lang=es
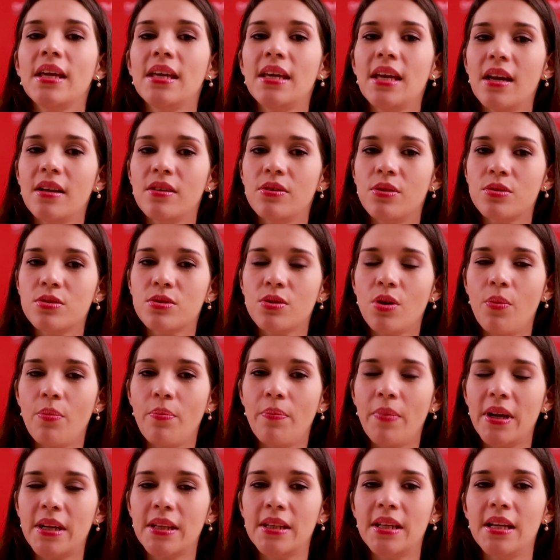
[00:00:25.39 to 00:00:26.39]
quien nos
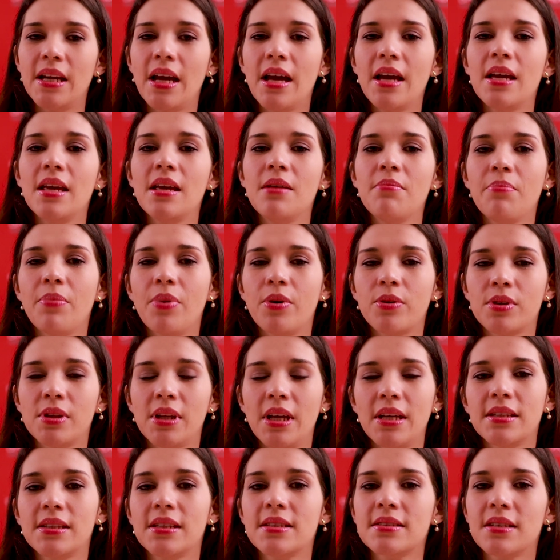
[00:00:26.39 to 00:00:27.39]
compartirá
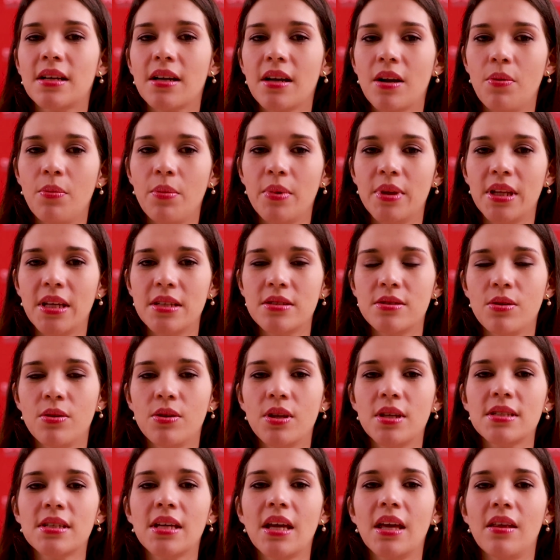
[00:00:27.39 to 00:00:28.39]
importantes
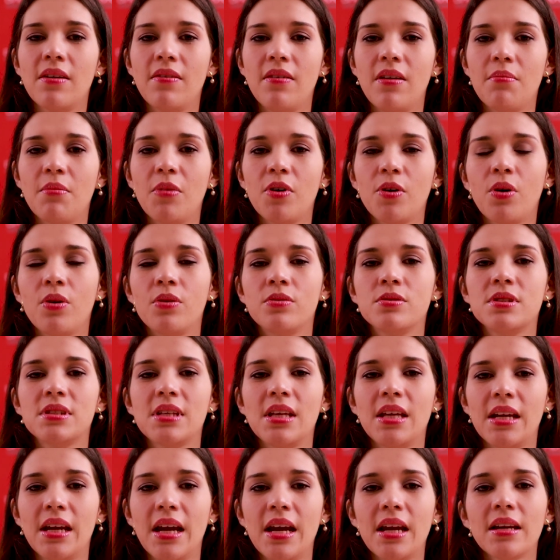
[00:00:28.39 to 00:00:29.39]
recomendaciones que debemos
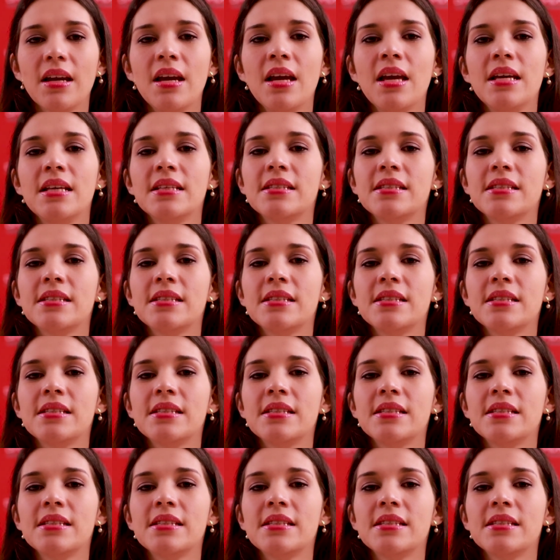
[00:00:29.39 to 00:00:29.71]
considerar